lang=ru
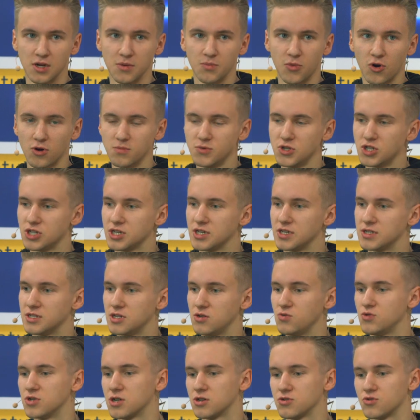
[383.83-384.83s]
Пробнички — это
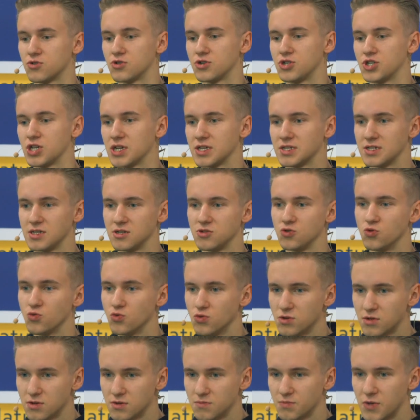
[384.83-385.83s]
те люди, которые сейчас
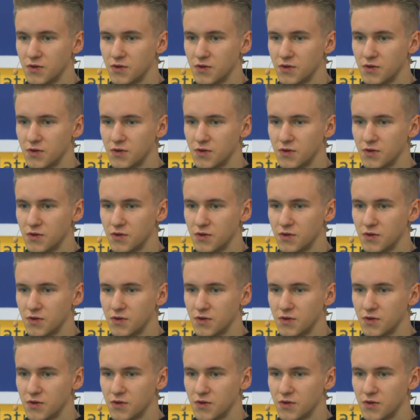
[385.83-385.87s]
зайдут,